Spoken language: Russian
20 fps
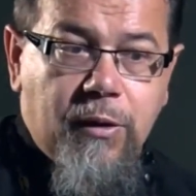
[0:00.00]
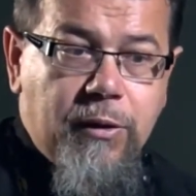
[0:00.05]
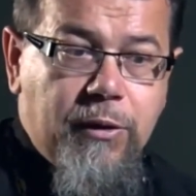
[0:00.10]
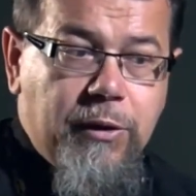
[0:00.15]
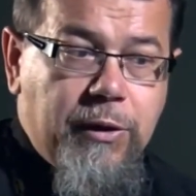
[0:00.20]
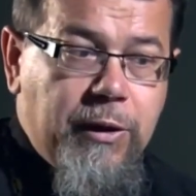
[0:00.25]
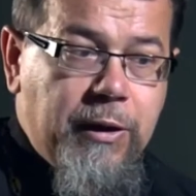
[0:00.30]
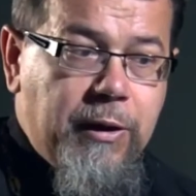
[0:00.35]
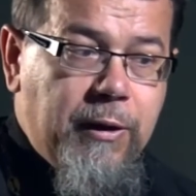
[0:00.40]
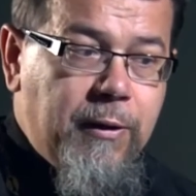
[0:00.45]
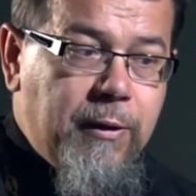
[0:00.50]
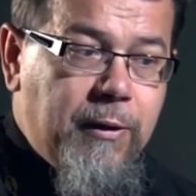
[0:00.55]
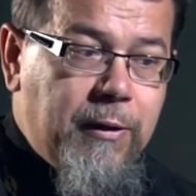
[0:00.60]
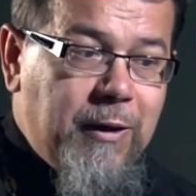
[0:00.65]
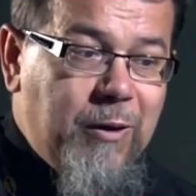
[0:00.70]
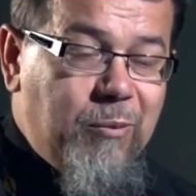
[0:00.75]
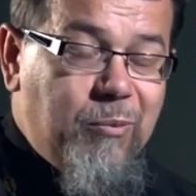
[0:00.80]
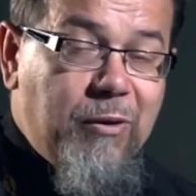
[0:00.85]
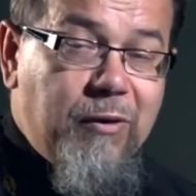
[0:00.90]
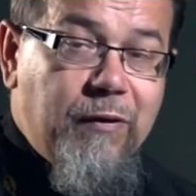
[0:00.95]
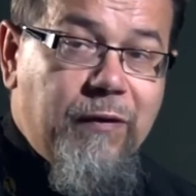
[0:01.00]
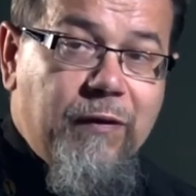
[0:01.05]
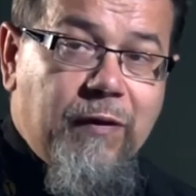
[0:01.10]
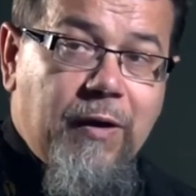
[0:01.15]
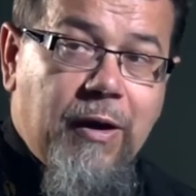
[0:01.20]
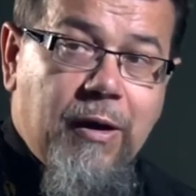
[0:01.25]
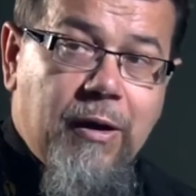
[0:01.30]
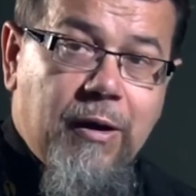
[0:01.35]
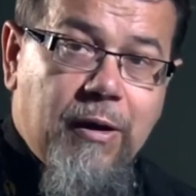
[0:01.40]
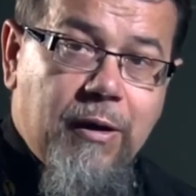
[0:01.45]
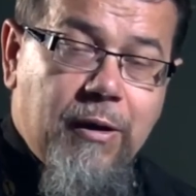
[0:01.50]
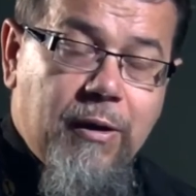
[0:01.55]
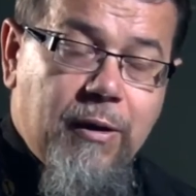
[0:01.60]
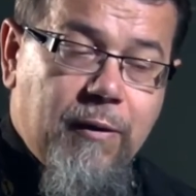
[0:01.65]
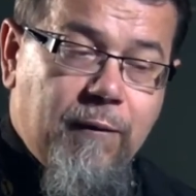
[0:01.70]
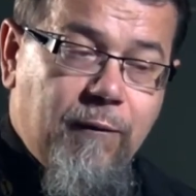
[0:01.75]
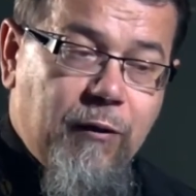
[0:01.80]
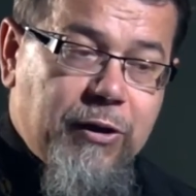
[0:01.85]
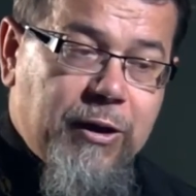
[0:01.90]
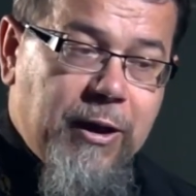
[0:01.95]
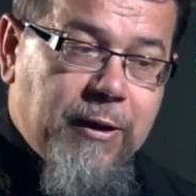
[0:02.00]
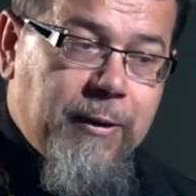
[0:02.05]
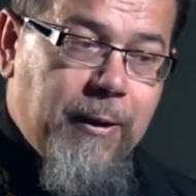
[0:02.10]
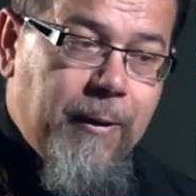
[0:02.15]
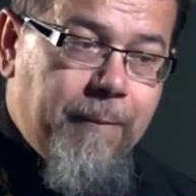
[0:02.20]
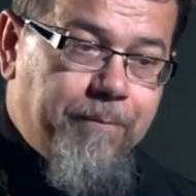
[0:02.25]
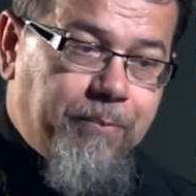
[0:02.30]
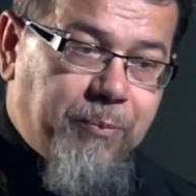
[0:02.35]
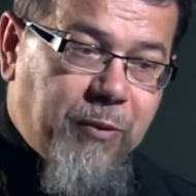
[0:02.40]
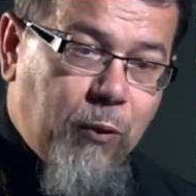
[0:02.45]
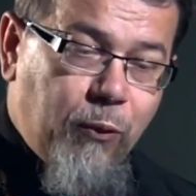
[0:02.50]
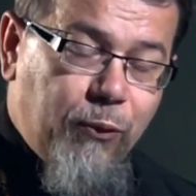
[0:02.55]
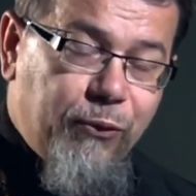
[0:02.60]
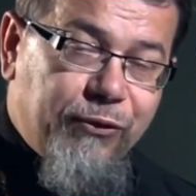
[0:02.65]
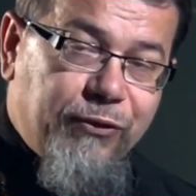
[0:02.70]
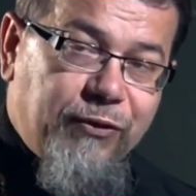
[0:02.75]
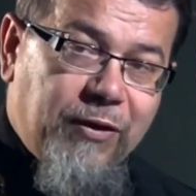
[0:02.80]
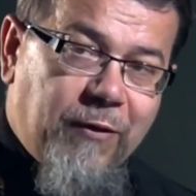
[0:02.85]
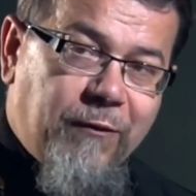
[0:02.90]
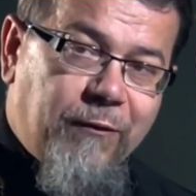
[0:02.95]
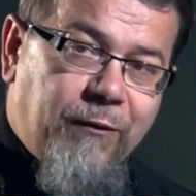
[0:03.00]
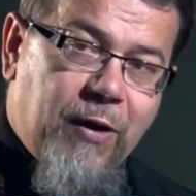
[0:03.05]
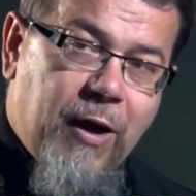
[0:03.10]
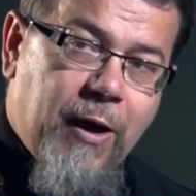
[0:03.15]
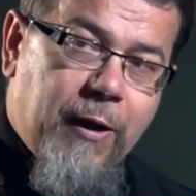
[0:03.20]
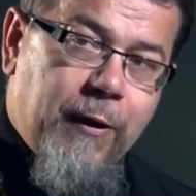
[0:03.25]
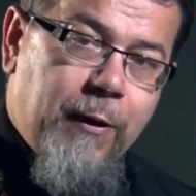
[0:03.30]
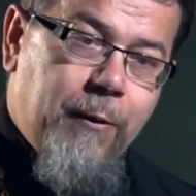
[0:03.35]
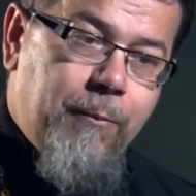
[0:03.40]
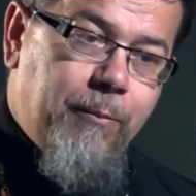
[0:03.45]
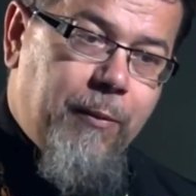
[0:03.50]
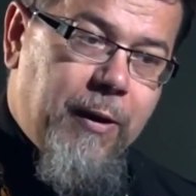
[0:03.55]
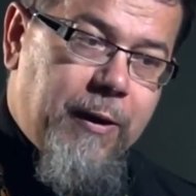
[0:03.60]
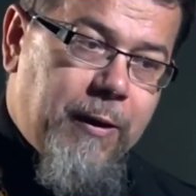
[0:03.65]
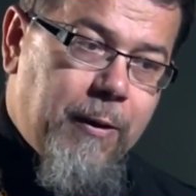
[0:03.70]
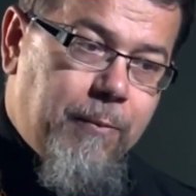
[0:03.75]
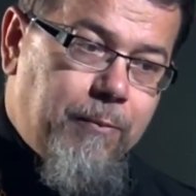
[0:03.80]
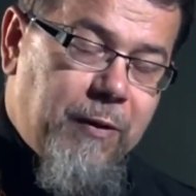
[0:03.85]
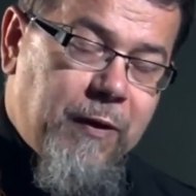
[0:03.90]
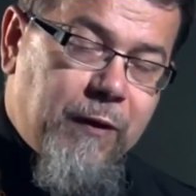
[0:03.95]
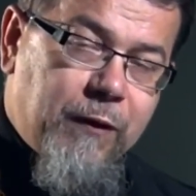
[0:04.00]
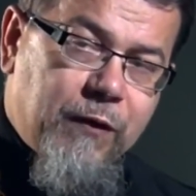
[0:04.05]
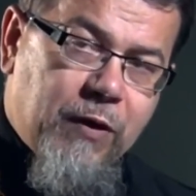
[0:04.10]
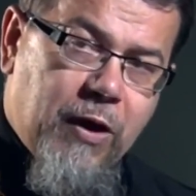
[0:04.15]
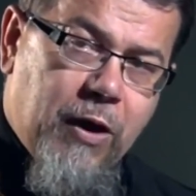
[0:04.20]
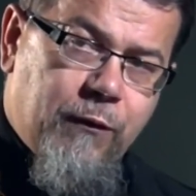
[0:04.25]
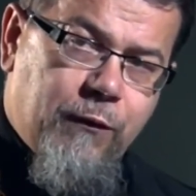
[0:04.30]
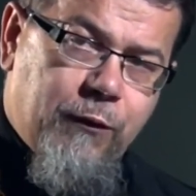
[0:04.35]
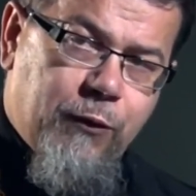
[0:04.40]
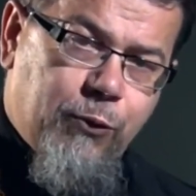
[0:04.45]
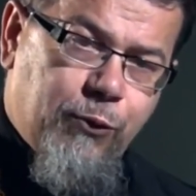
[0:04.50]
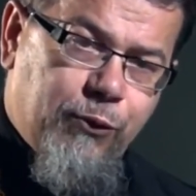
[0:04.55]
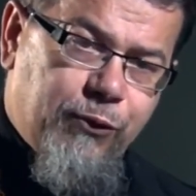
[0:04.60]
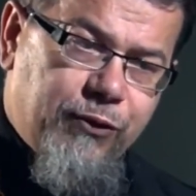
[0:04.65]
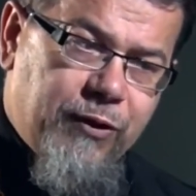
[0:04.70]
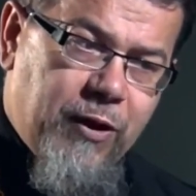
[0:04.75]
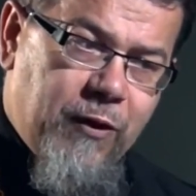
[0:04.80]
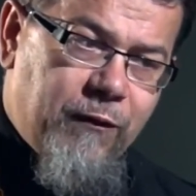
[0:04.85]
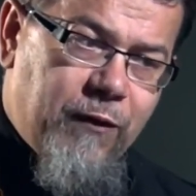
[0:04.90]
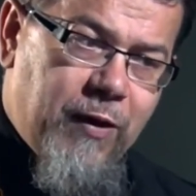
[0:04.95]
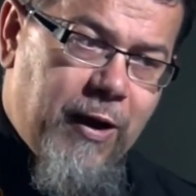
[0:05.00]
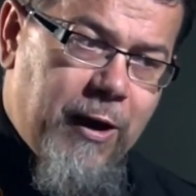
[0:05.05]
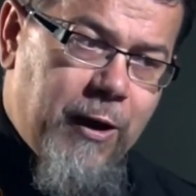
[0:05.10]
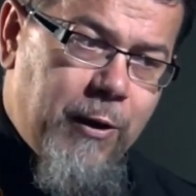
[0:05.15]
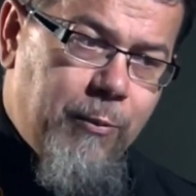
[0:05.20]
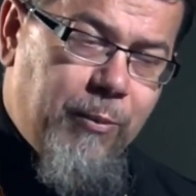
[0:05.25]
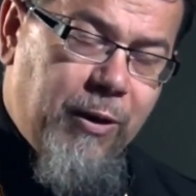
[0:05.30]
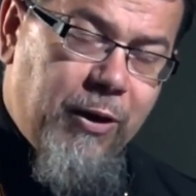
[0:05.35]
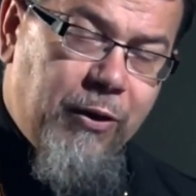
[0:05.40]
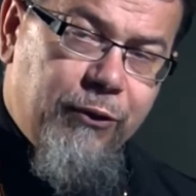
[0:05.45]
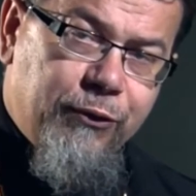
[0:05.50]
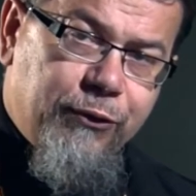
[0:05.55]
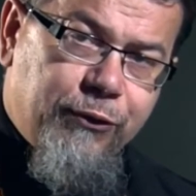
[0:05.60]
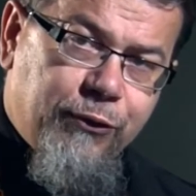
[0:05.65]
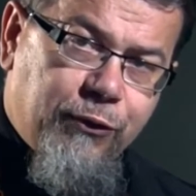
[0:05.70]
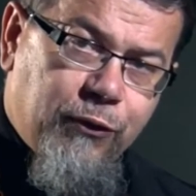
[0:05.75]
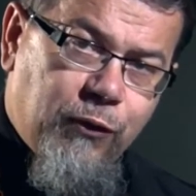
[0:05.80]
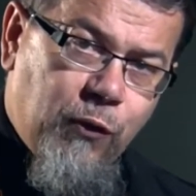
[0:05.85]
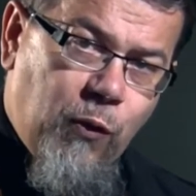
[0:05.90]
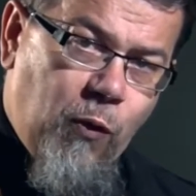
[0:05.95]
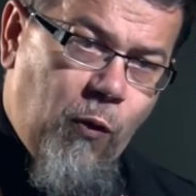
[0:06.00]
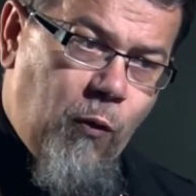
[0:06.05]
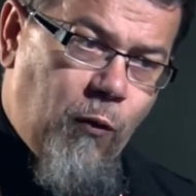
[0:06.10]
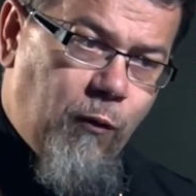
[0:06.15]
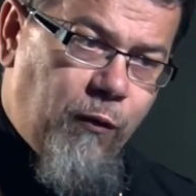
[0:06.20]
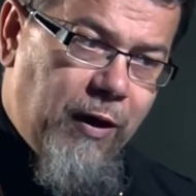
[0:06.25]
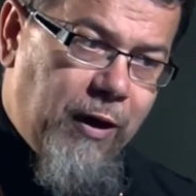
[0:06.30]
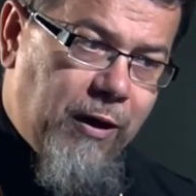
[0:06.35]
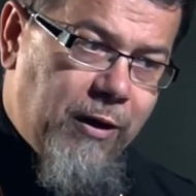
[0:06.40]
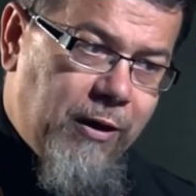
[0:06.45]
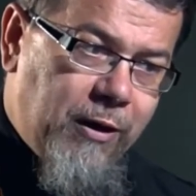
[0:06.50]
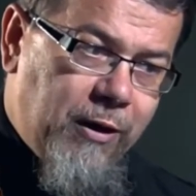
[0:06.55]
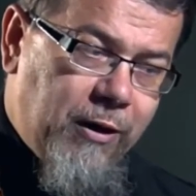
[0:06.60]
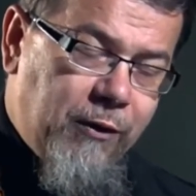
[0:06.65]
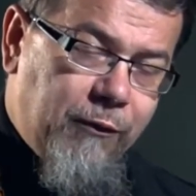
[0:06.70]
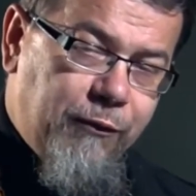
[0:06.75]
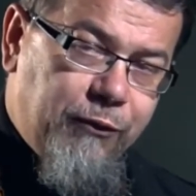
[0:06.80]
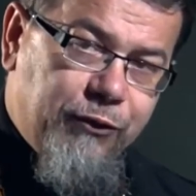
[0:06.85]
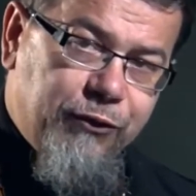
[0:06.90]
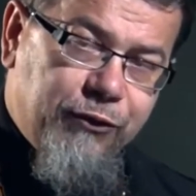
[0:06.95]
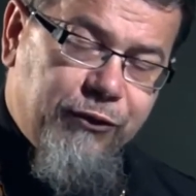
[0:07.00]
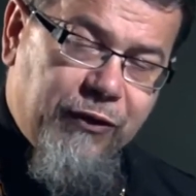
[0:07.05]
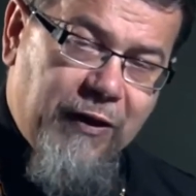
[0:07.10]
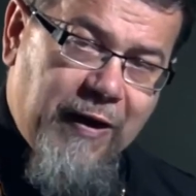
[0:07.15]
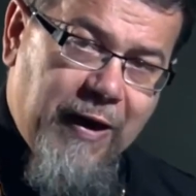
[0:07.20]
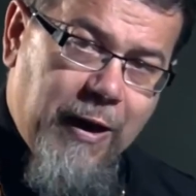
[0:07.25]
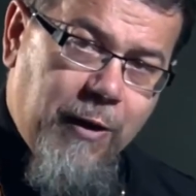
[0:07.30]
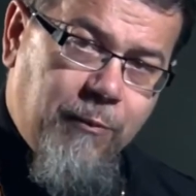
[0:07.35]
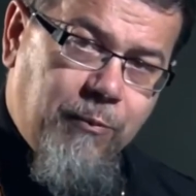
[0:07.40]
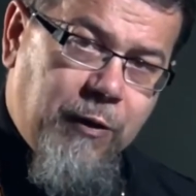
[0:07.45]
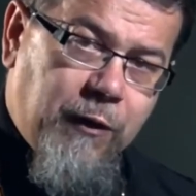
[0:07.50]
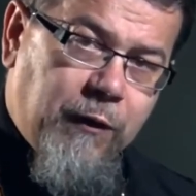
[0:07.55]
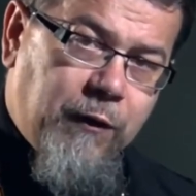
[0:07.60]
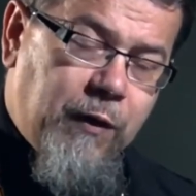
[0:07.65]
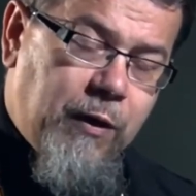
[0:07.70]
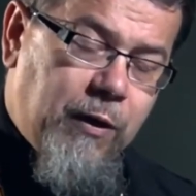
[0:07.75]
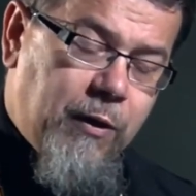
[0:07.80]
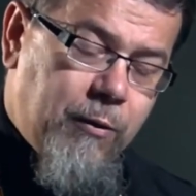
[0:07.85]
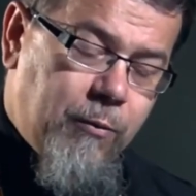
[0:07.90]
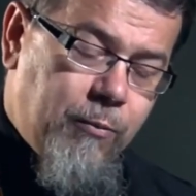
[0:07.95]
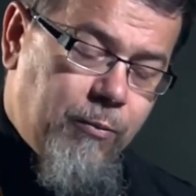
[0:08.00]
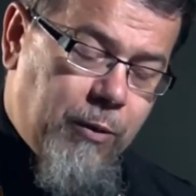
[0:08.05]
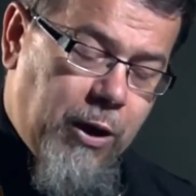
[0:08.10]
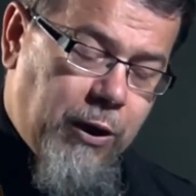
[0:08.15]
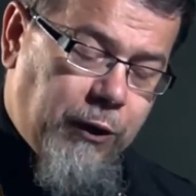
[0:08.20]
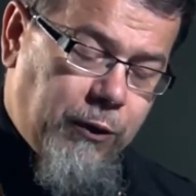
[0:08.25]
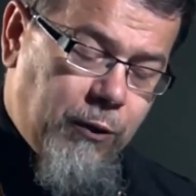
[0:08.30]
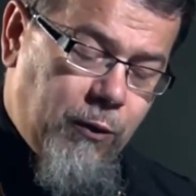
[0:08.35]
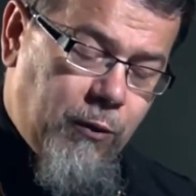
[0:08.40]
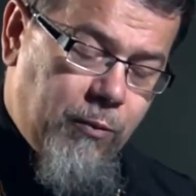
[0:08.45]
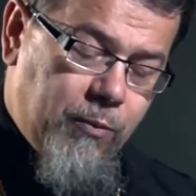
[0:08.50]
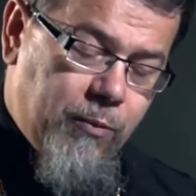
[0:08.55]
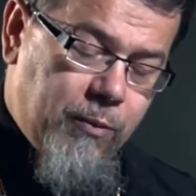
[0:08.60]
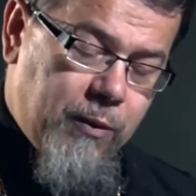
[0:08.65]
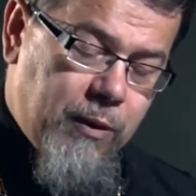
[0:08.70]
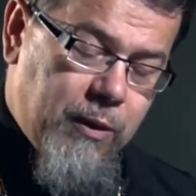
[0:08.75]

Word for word: И именно вот это узнаваемая метафора, узнаваемое слово в семени моем